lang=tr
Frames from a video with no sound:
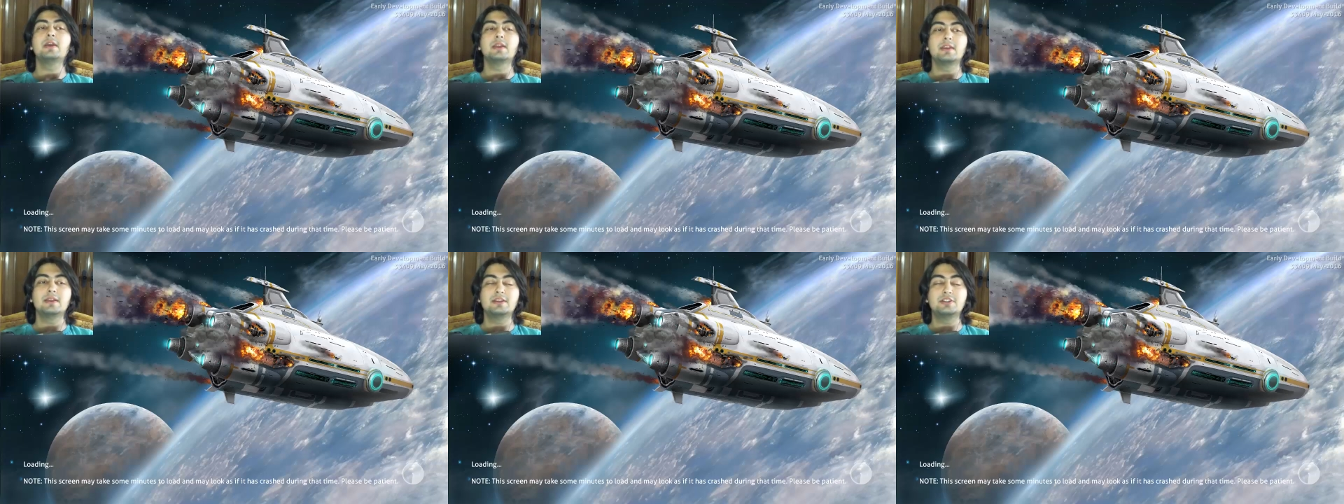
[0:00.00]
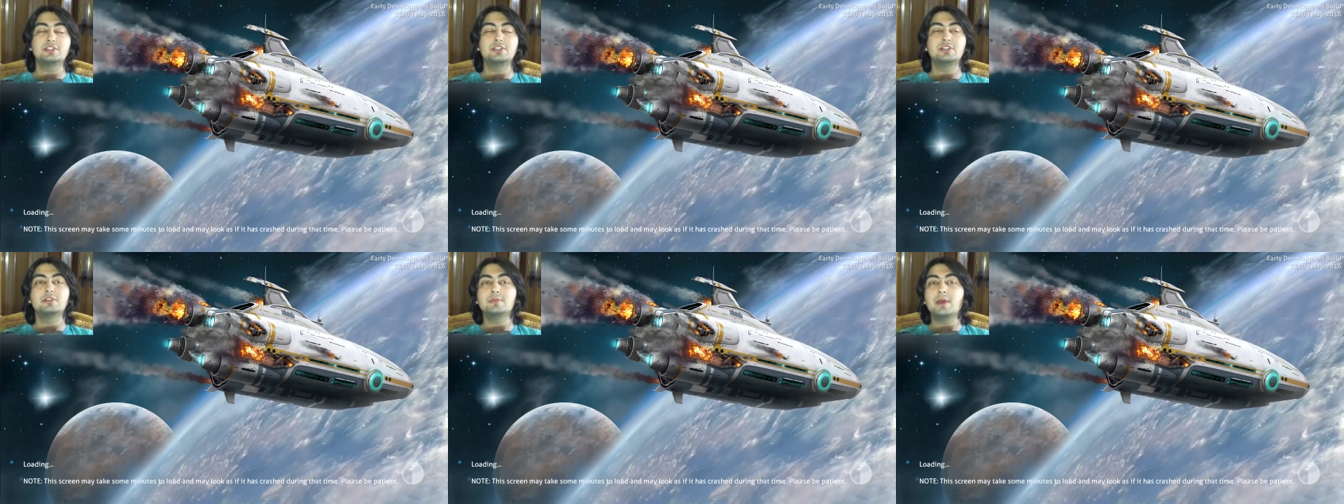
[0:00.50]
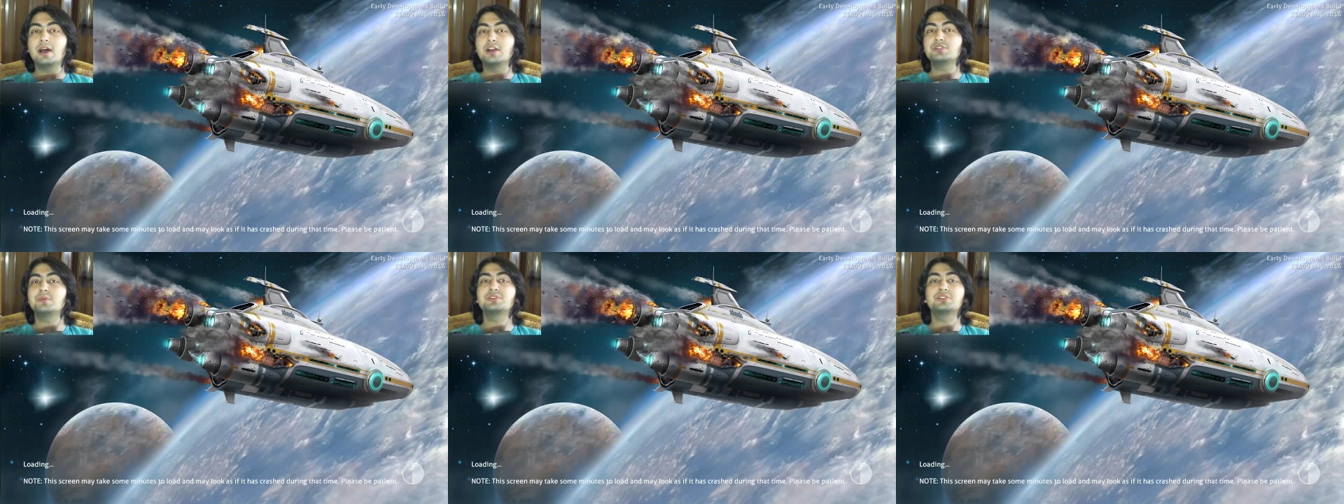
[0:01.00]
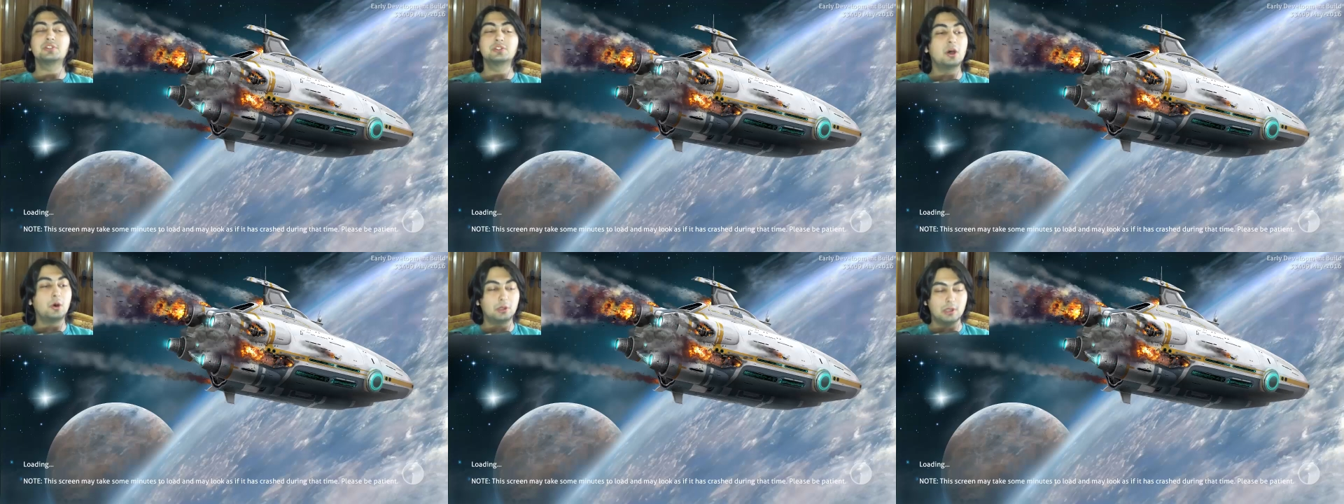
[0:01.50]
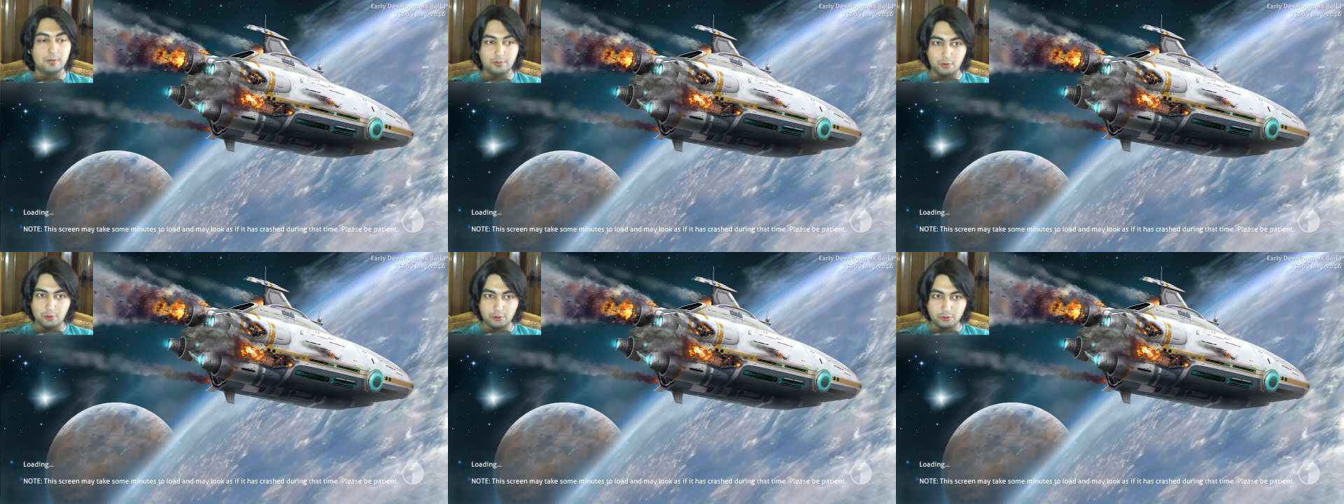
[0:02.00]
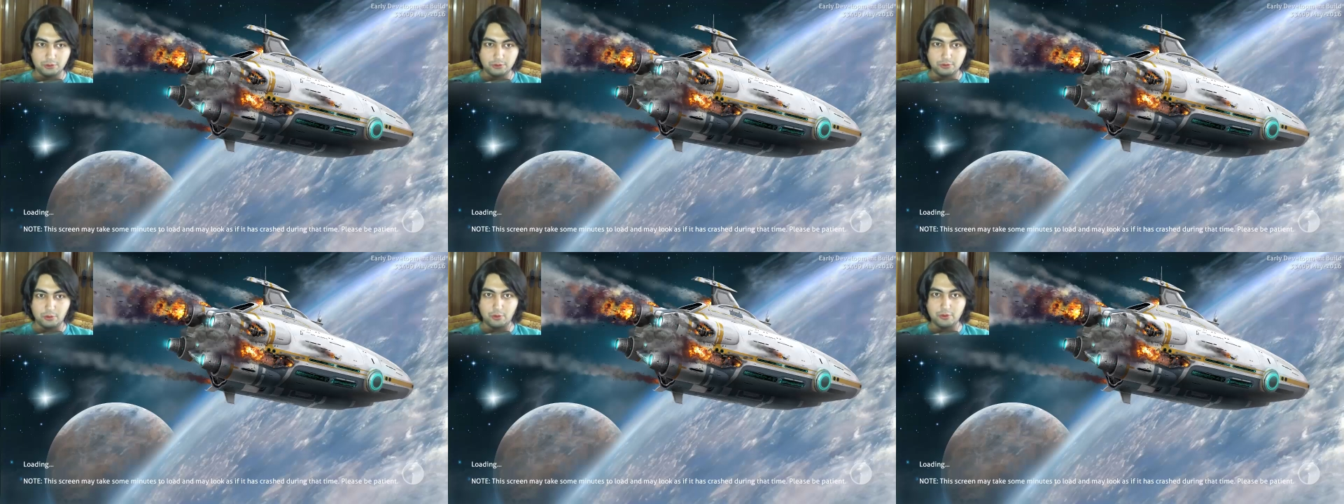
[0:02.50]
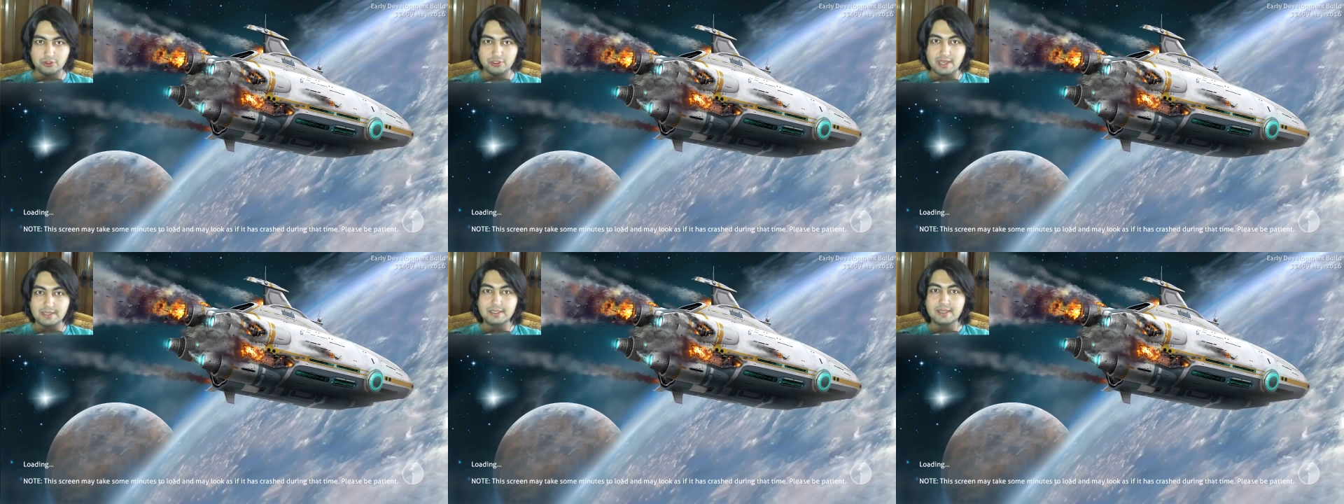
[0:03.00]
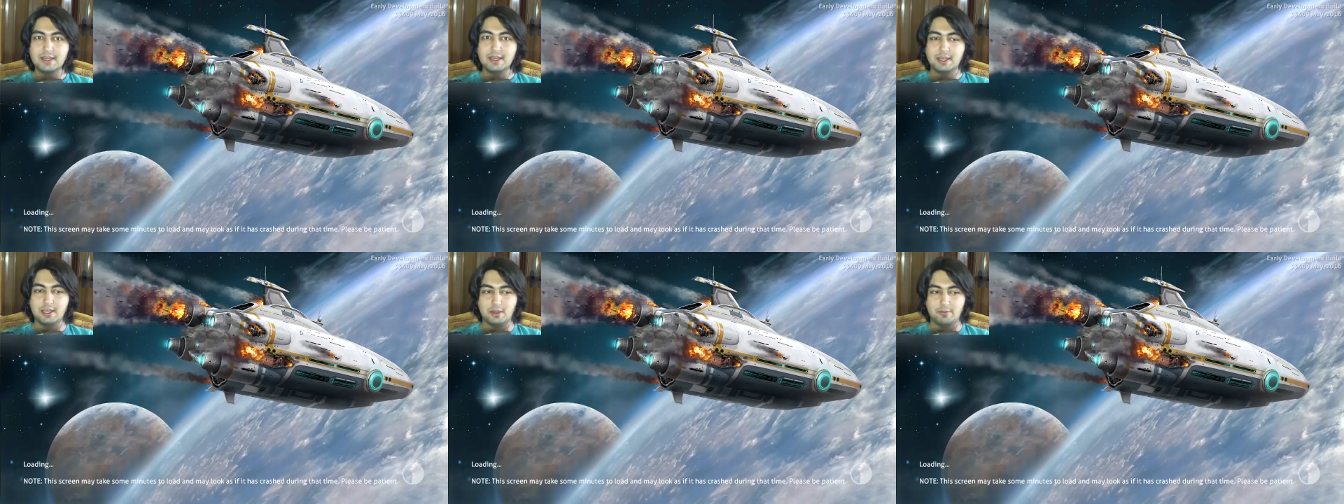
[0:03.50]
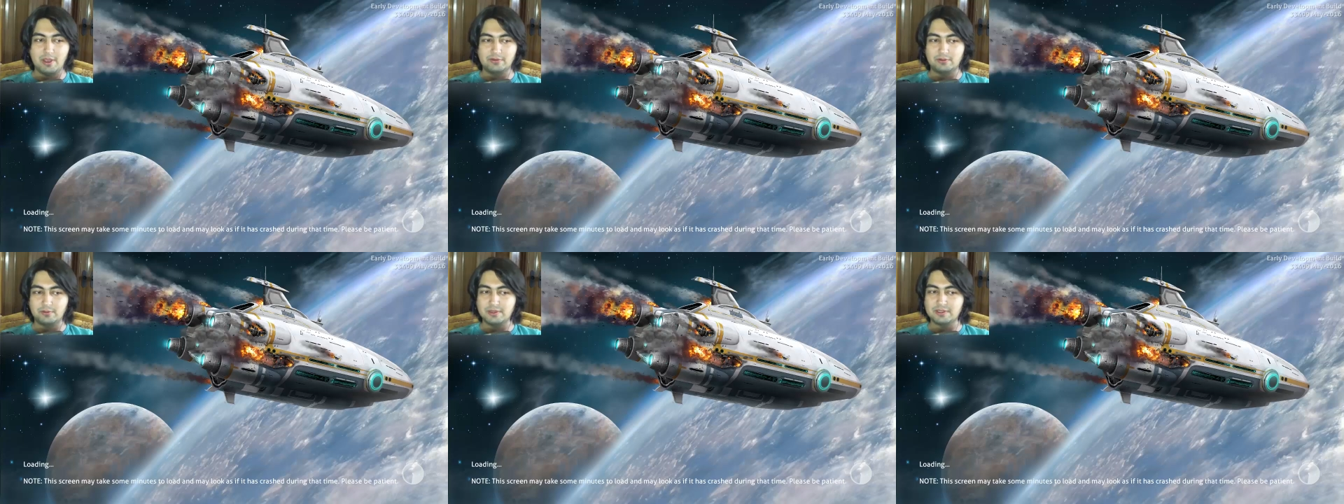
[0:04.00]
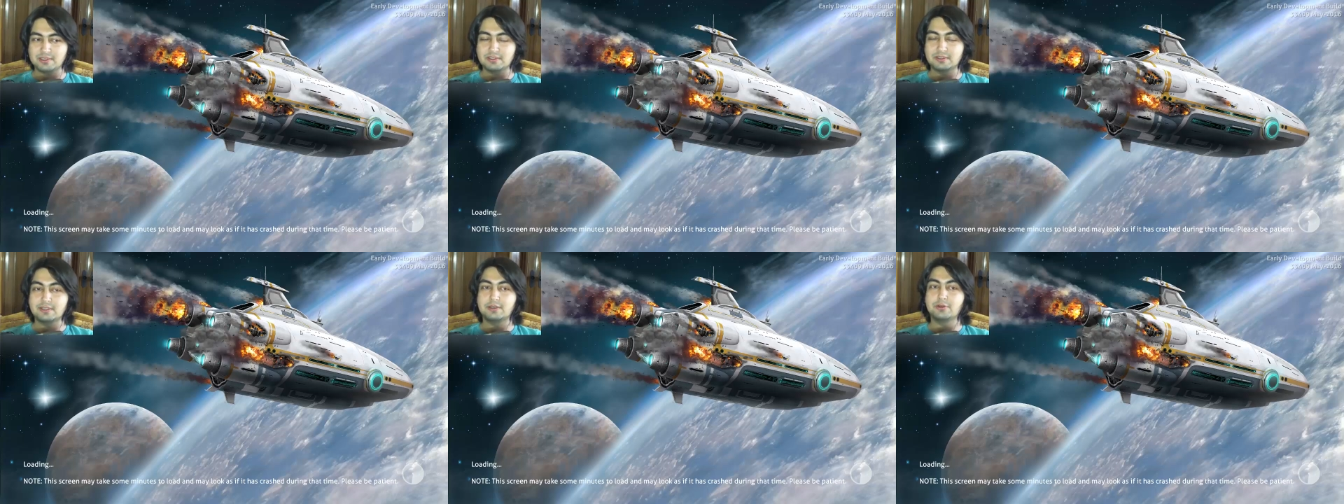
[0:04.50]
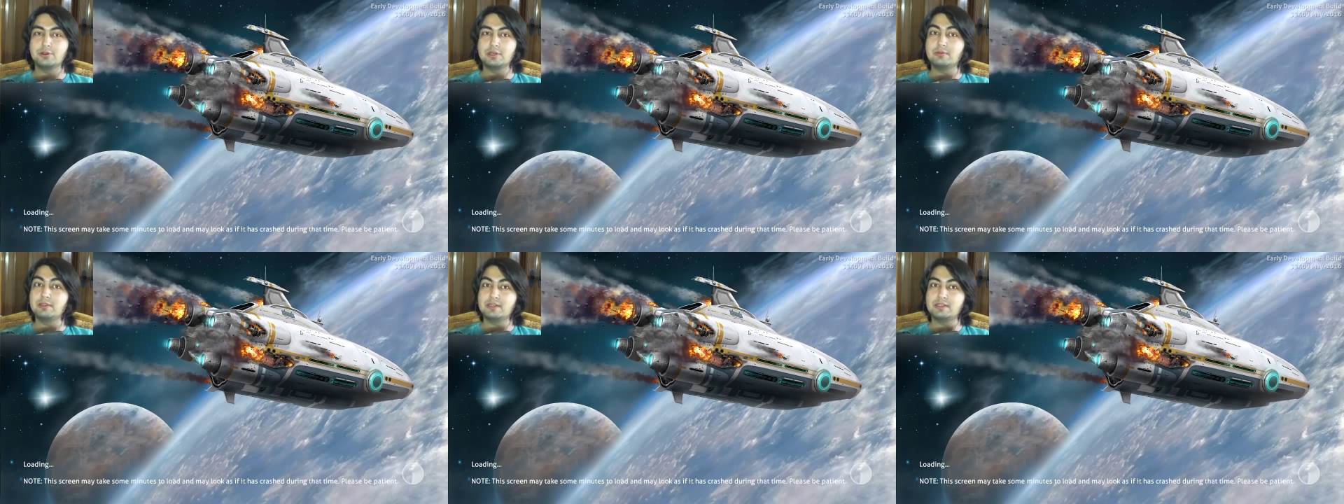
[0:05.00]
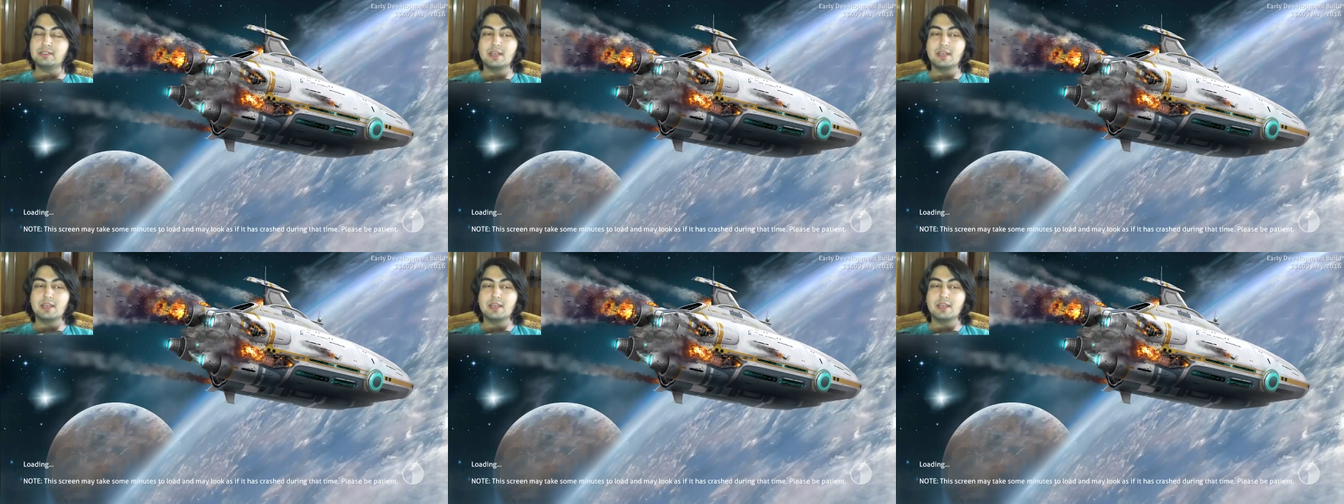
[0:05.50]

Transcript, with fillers: geliştirilme aşamasında olan bir oyun. O yüzden e, performans sıkıntıları görebiliriz.